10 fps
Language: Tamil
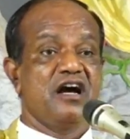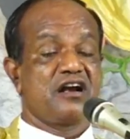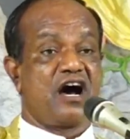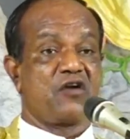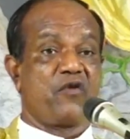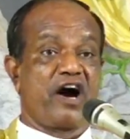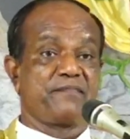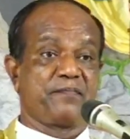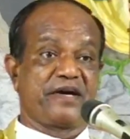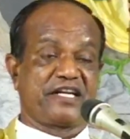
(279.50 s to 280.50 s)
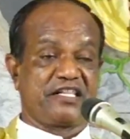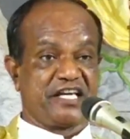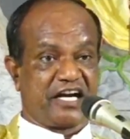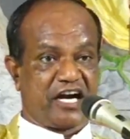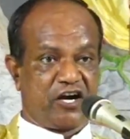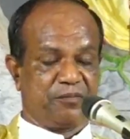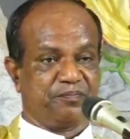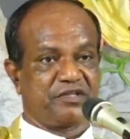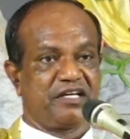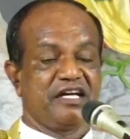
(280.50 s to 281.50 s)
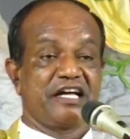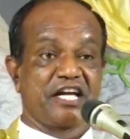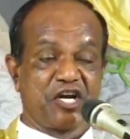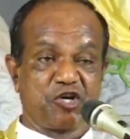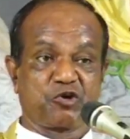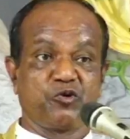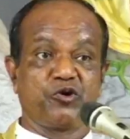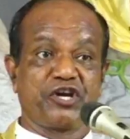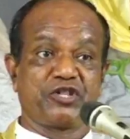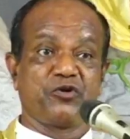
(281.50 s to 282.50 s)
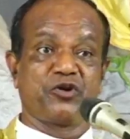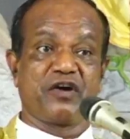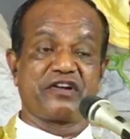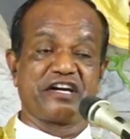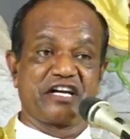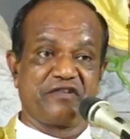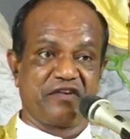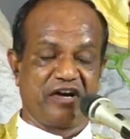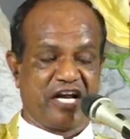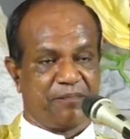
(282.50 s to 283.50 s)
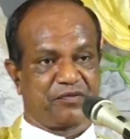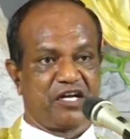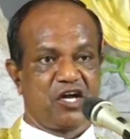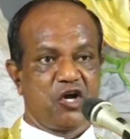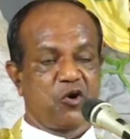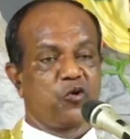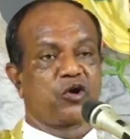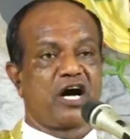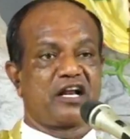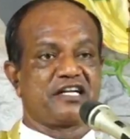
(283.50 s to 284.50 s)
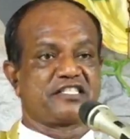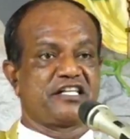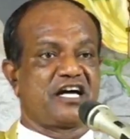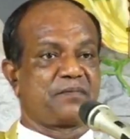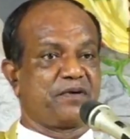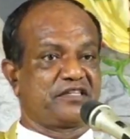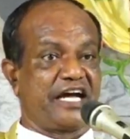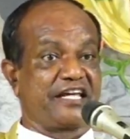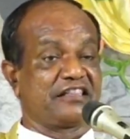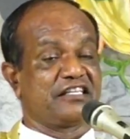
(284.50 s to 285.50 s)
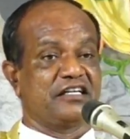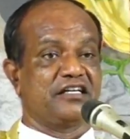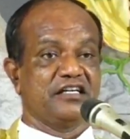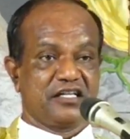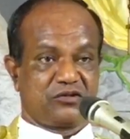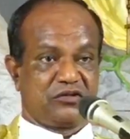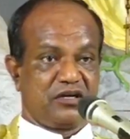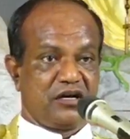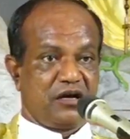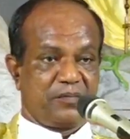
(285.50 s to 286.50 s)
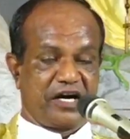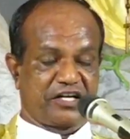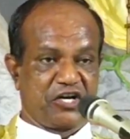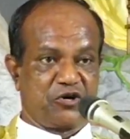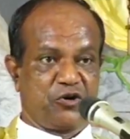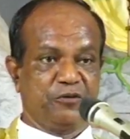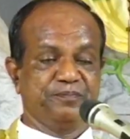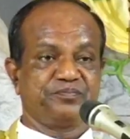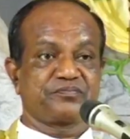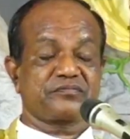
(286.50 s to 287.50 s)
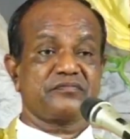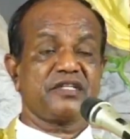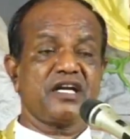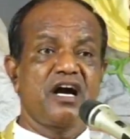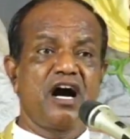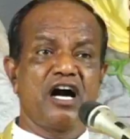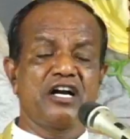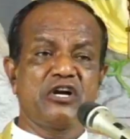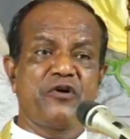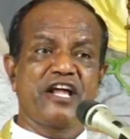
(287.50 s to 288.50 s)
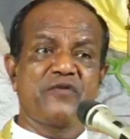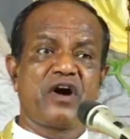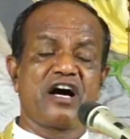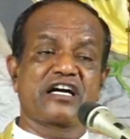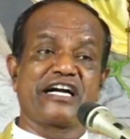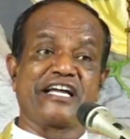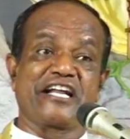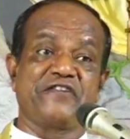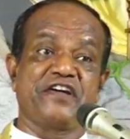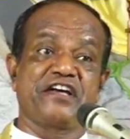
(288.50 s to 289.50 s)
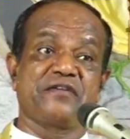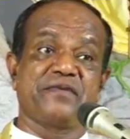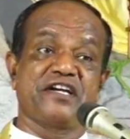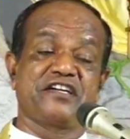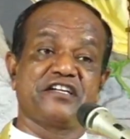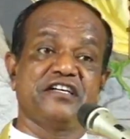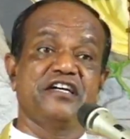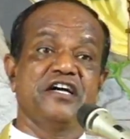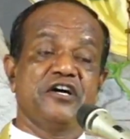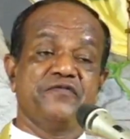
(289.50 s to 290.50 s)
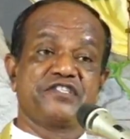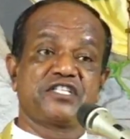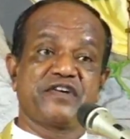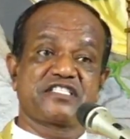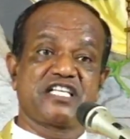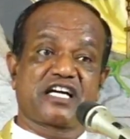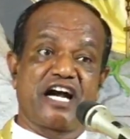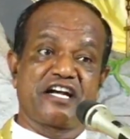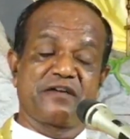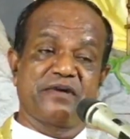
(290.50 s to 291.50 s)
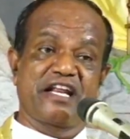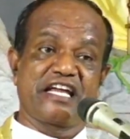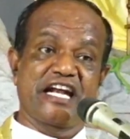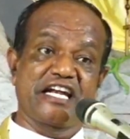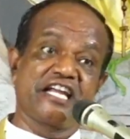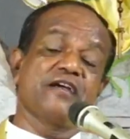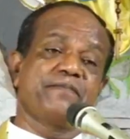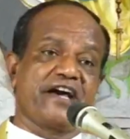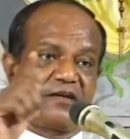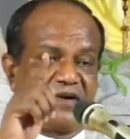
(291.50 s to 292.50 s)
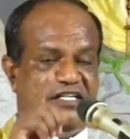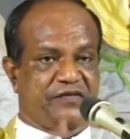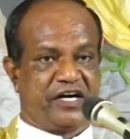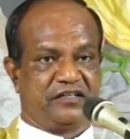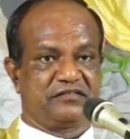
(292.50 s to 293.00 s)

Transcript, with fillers: நான் வாய்ப்பு பெற்றது எங்கனம் என்று கூறியதோடு அவர் நின்றுவிடவில்லை லூகா நற்செய் நாற்பத்தி ஐந்து பார்க்கின்றோம் ஆண்டவருடைய வாக்கு நிறைவேறும் என்று விசுவசித்த கன்னிமறிய நீ பேறு பெற்றவள்